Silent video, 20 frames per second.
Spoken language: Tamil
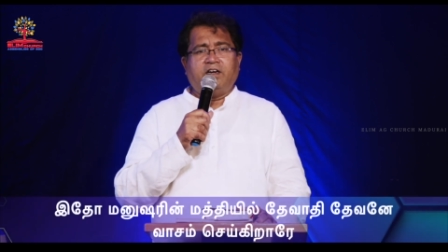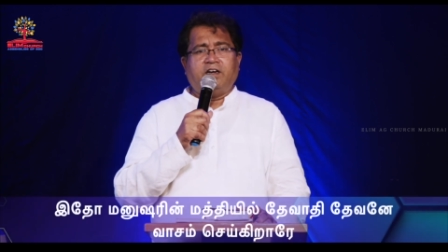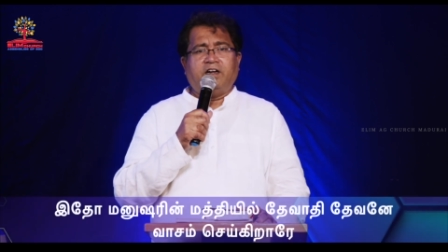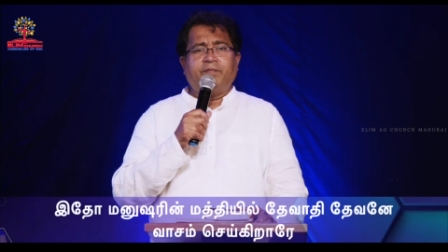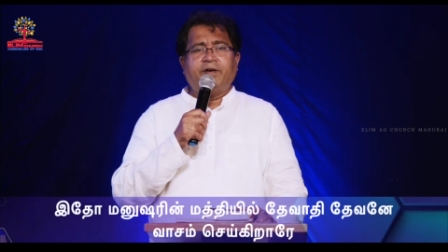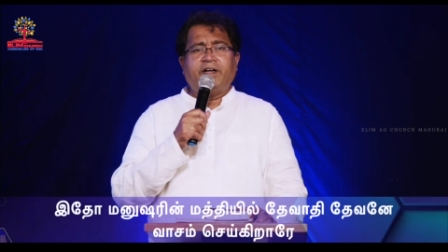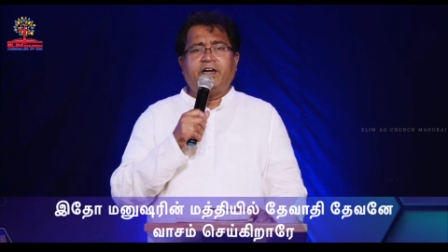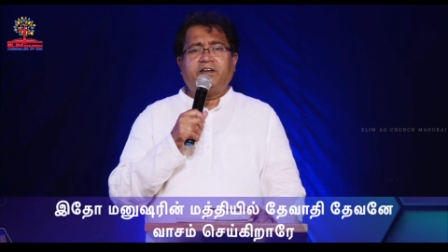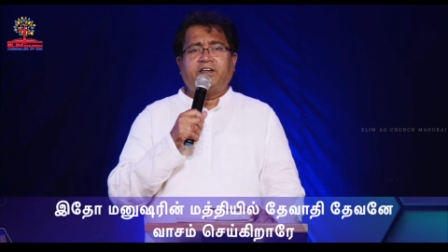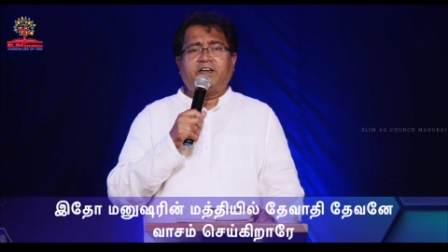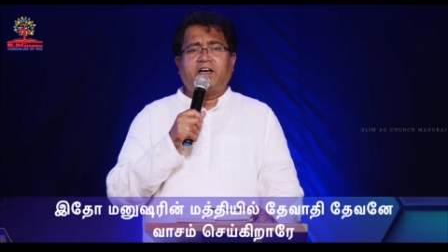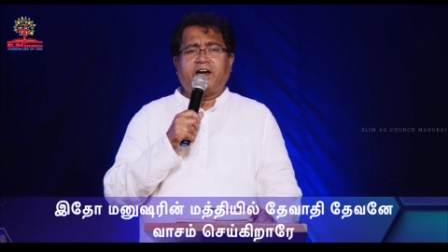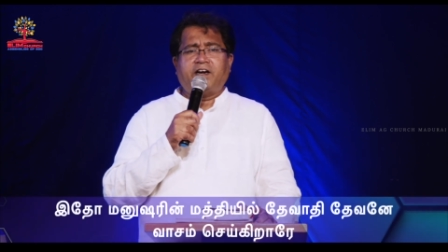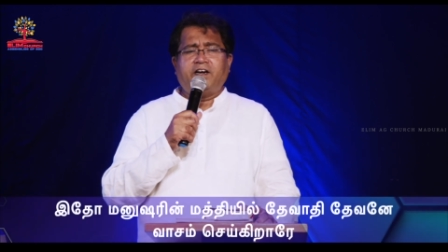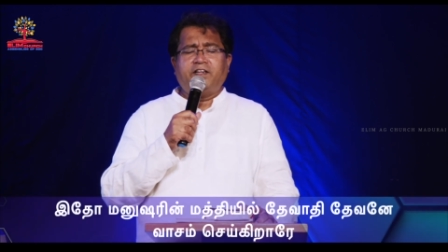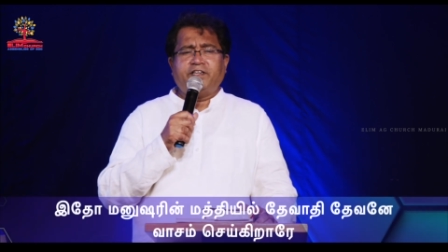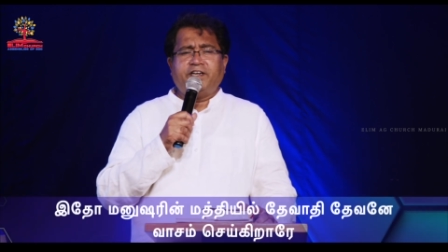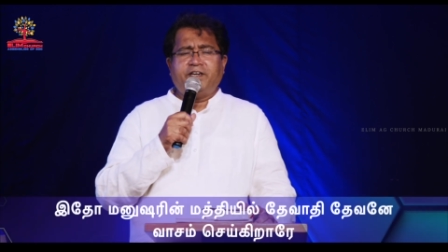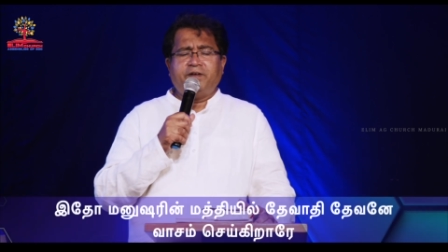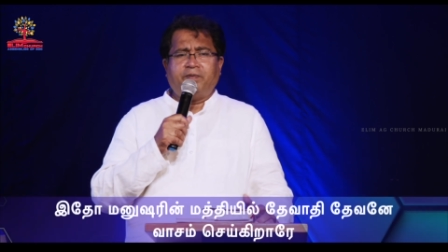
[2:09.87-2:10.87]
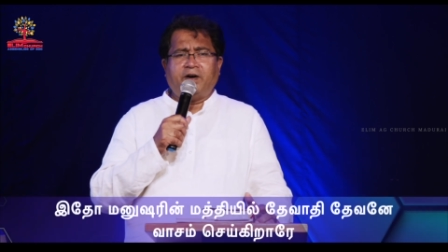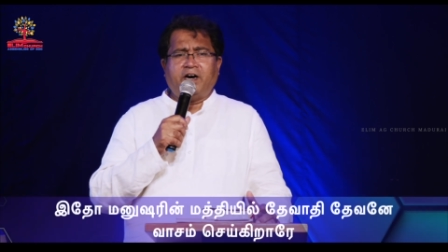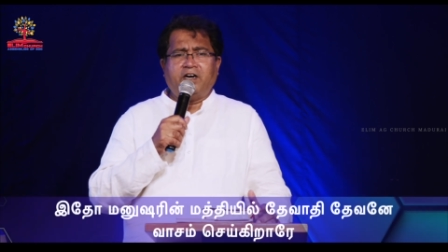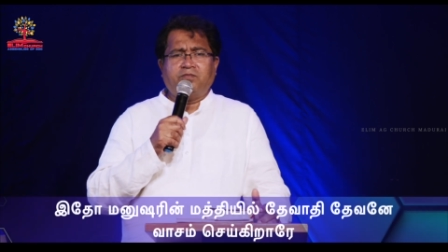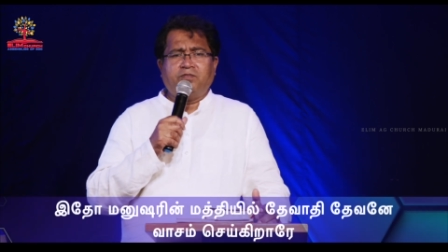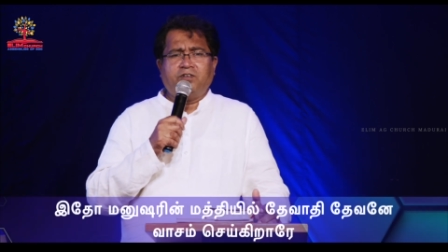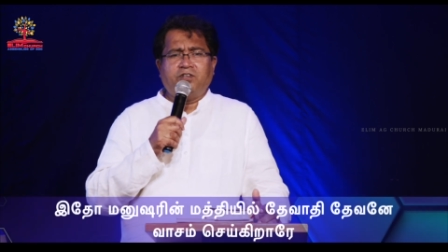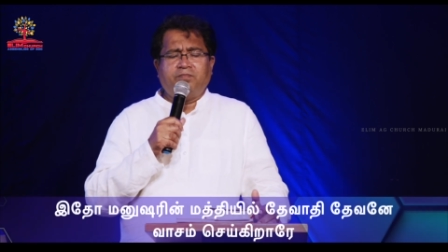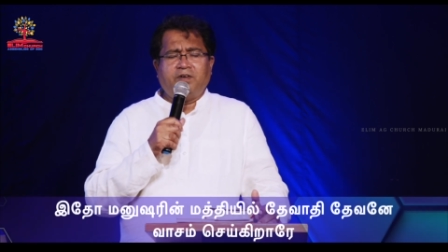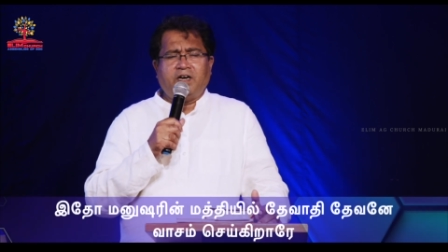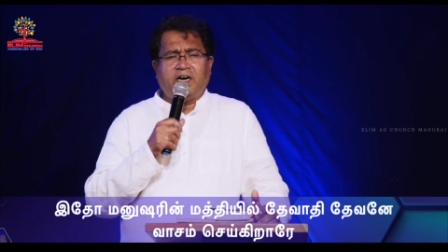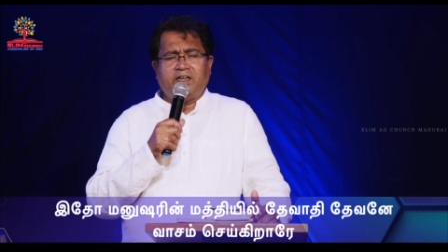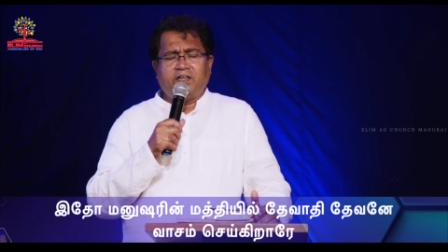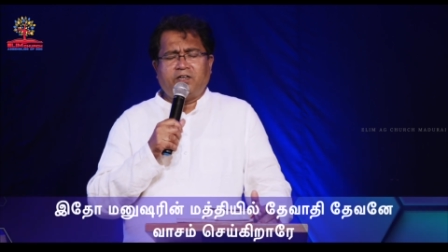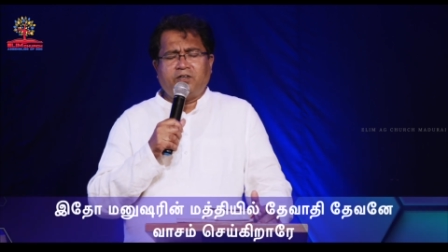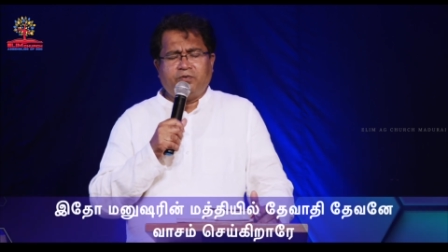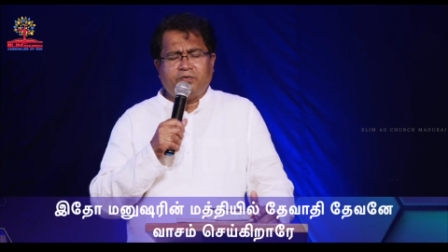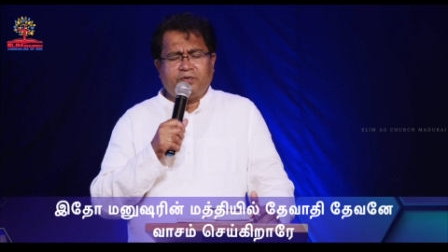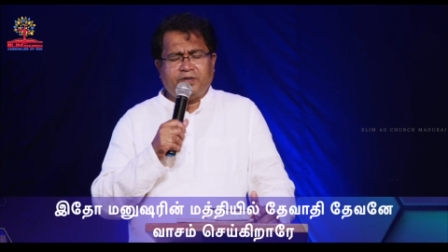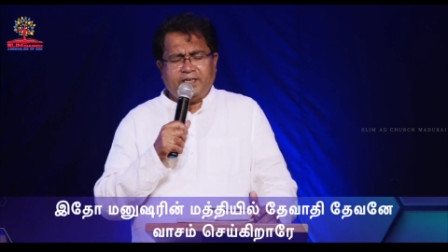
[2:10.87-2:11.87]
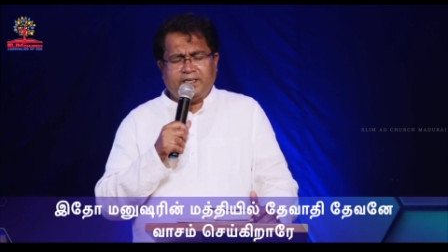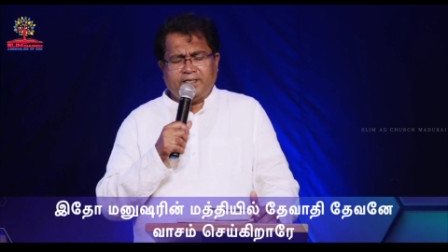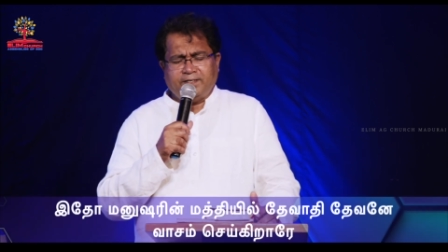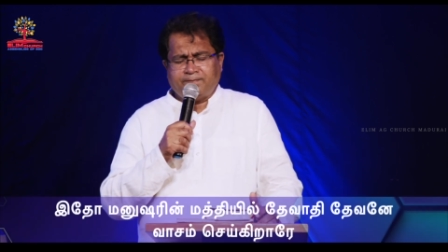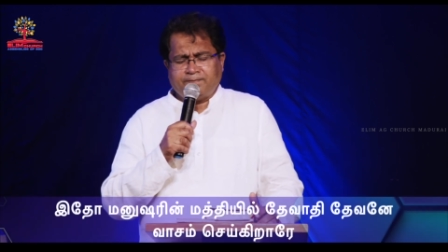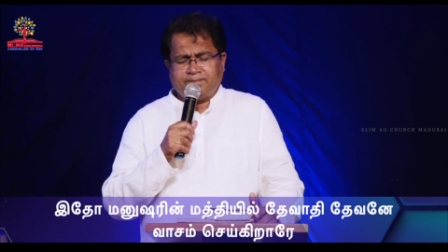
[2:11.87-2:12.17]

நாம் எல்லாரும் கரங்களை தட்டி பாடுவோம் அலலோயா